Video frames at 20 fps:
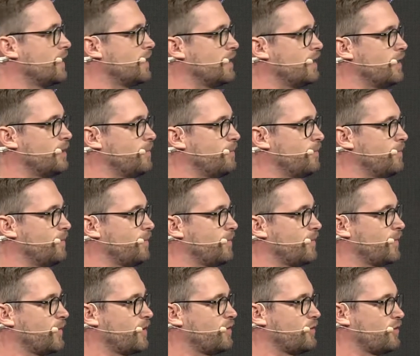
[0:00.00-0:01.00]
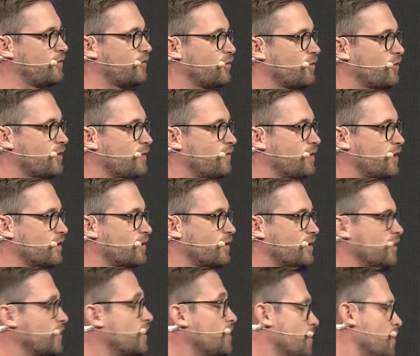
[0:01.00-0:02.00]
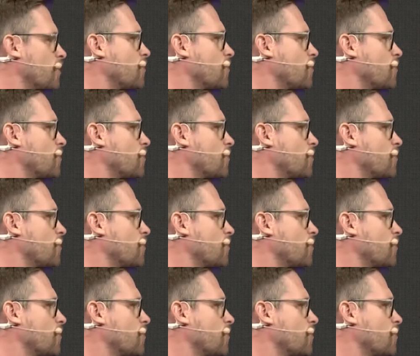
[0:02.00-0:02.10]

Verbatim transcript: Ähm, das ist für uns einfach ein, immer noch